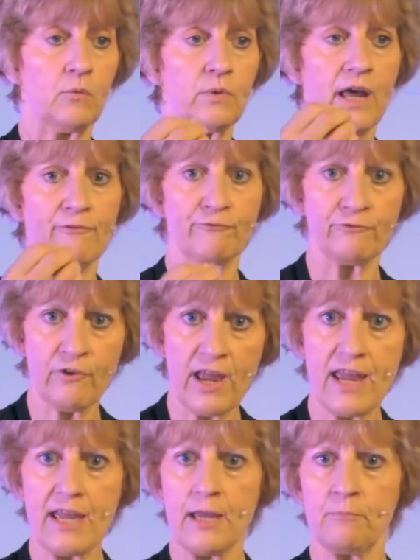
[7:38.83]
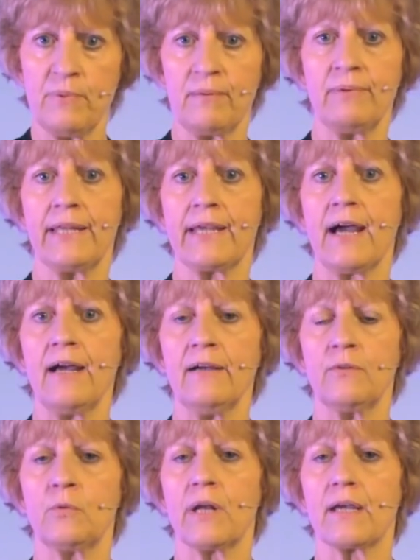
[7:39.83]
una fe
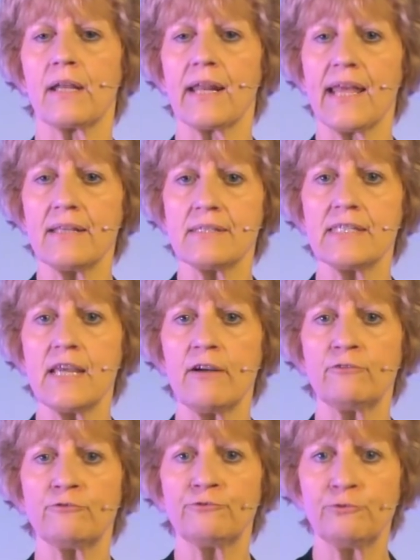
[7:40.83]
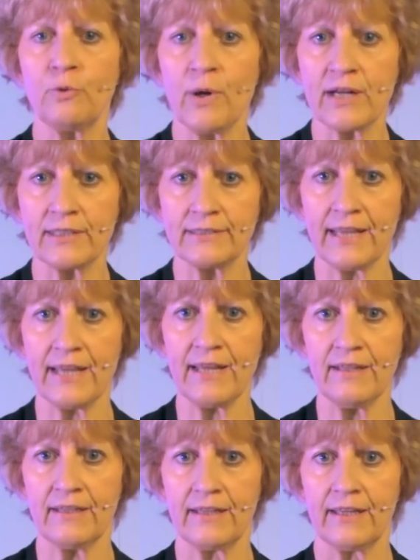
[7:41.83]
bíblica, una creencia
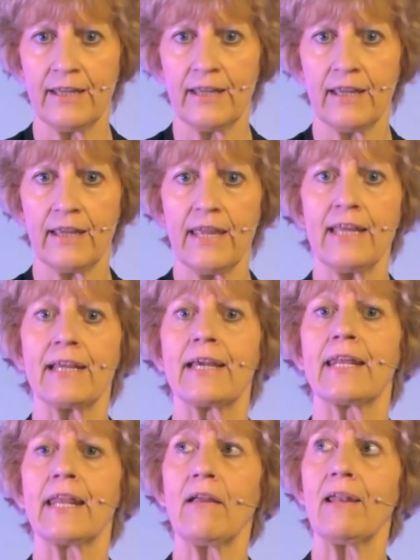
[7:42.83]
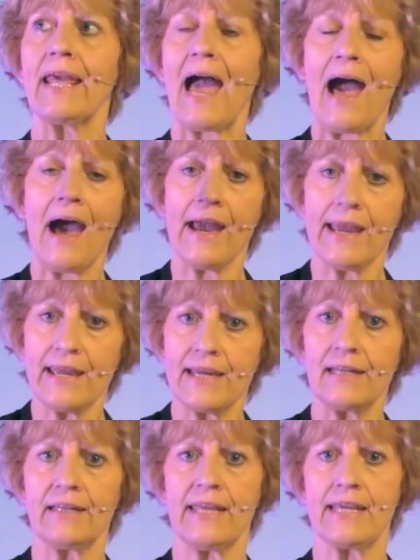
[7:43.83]
fuerte en creerle a
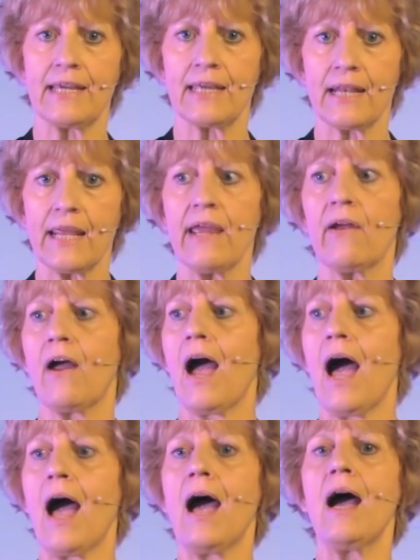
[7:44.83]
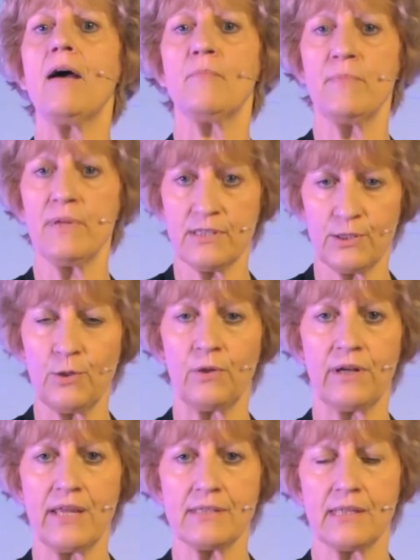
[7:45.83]
Él y creer a mis
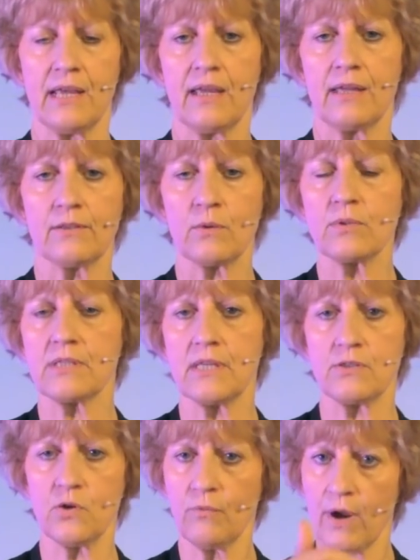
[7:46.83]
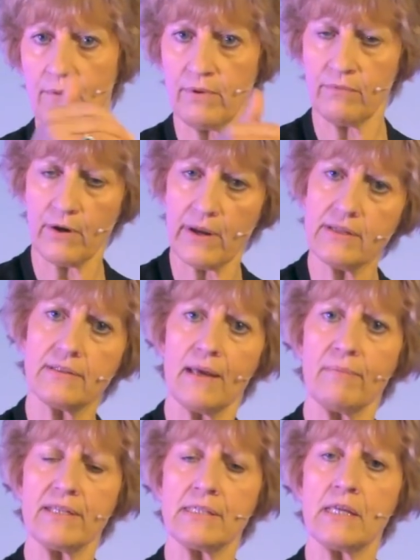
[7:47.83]
dones, entonces yo voy a vivir
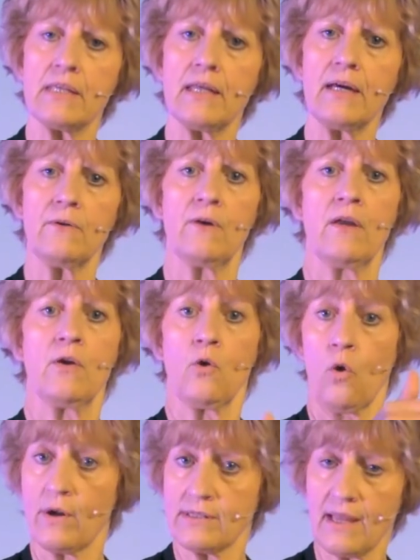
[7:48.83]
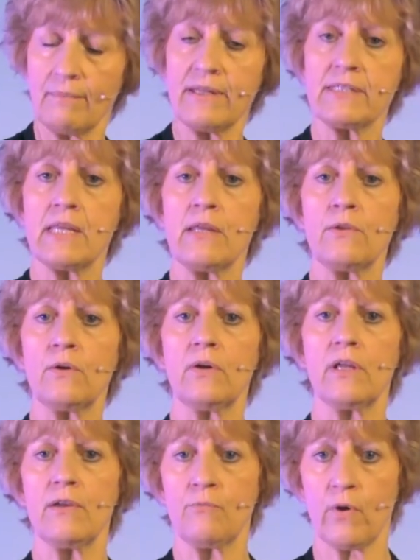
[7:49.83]
establecida o establecido
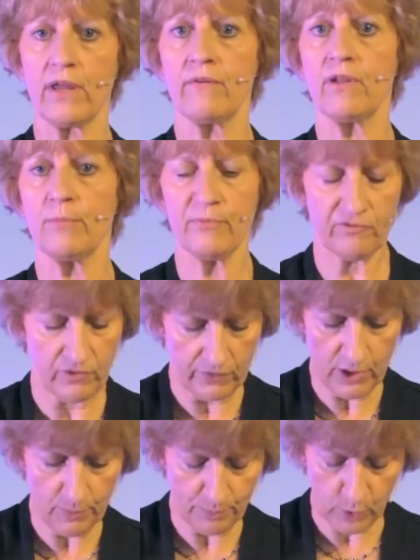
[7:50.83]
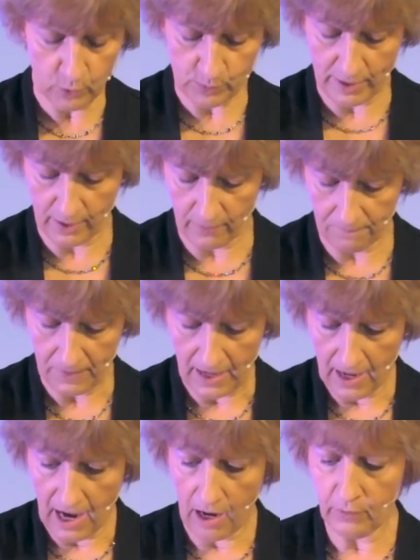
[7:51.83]
y voy a vivir, próspero.
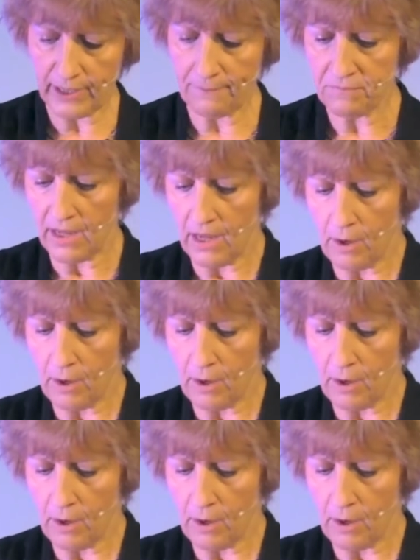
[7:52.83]
Ahora,